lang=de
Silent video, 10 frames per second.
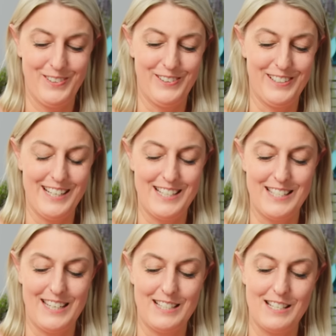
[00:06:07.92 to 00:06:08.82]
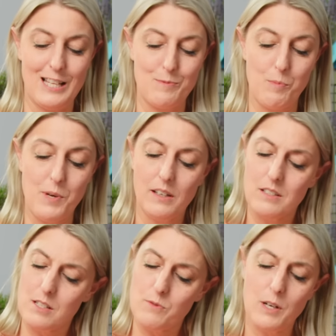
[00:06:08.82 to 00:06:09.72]
Und jetzt geht's ans Probieren.
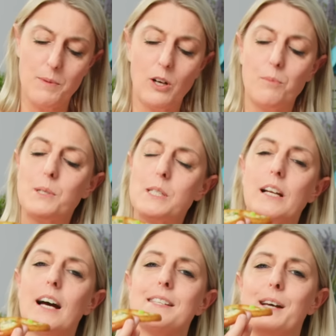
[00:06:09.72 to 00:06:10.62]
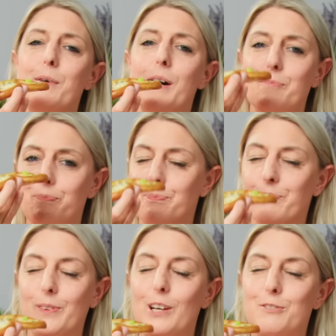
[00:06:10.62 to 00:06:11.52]
Es ist zwar immer noch ein bisschen heiß, aber
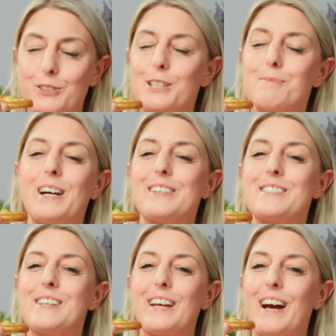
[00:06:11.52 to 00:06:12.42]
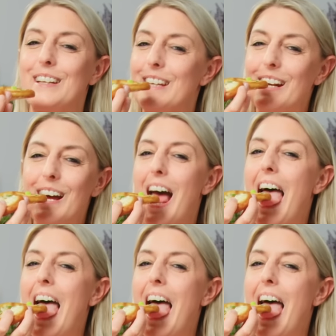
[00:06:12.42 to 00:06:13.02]
für dich mache ich das ja gerne hier, ne?